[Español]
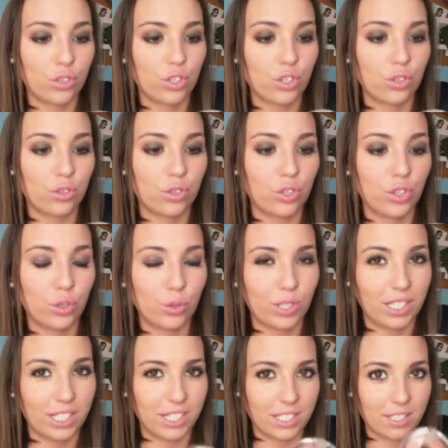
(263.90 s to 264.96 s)
cute
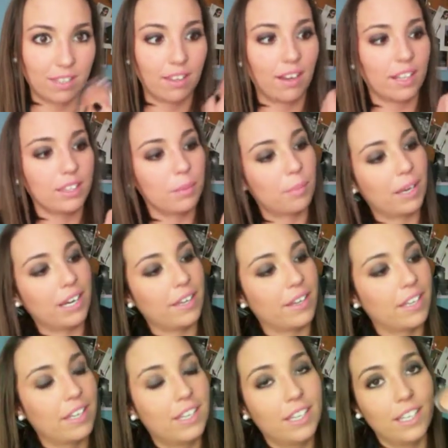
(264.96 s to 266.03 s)
is that? ¿Vale?
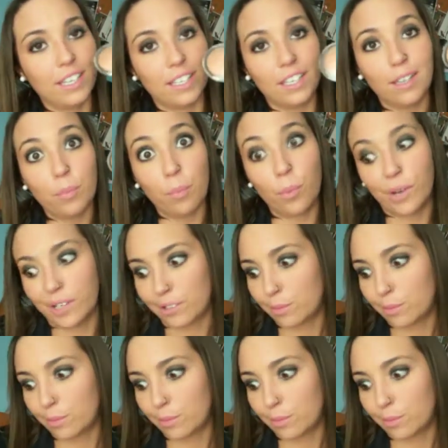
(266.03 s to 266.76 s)
Y bueno,